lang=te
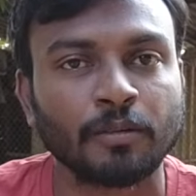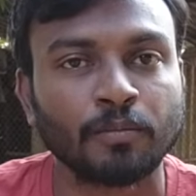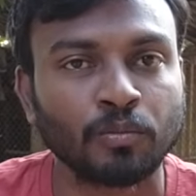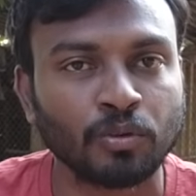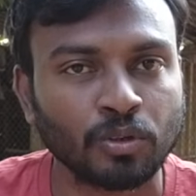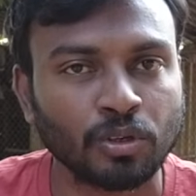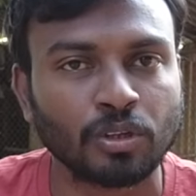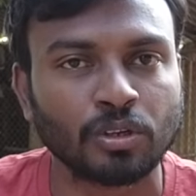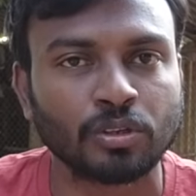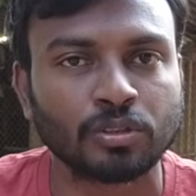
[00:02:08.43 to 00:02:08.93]

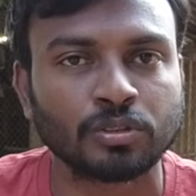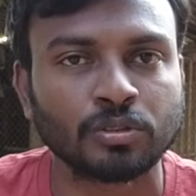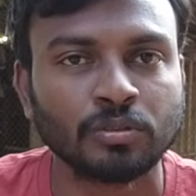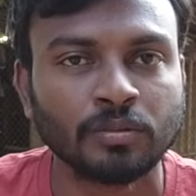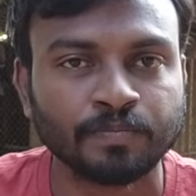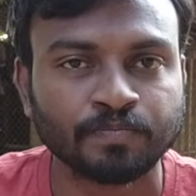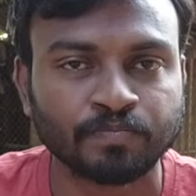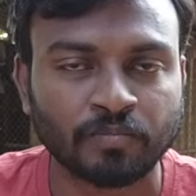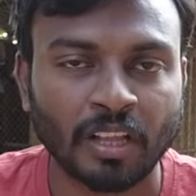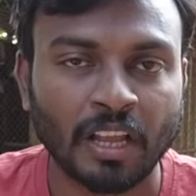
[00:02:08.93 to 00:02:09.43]
మూడో రోజు
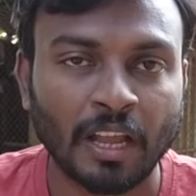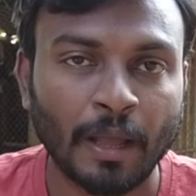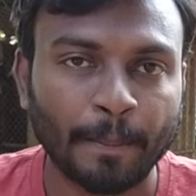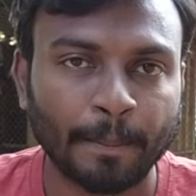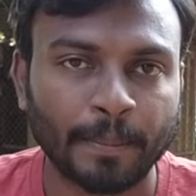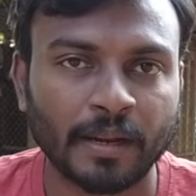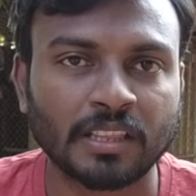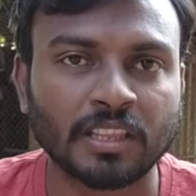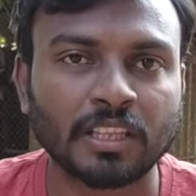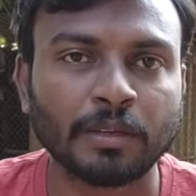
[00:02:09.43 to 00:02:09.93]

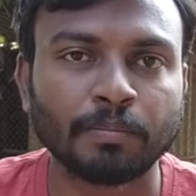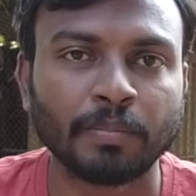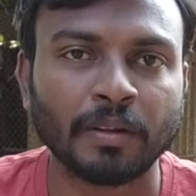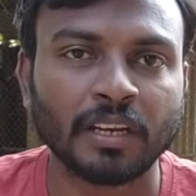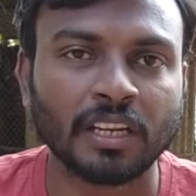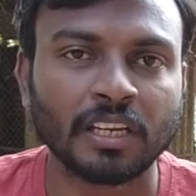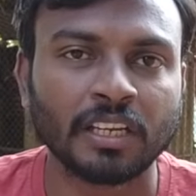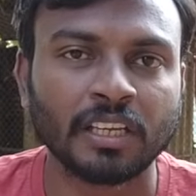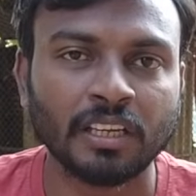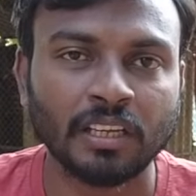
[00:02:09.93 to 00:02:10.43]
ప్రతి
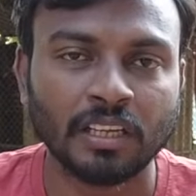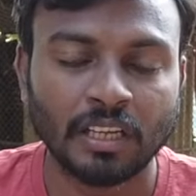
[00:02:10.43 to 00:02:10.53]
పిల్లని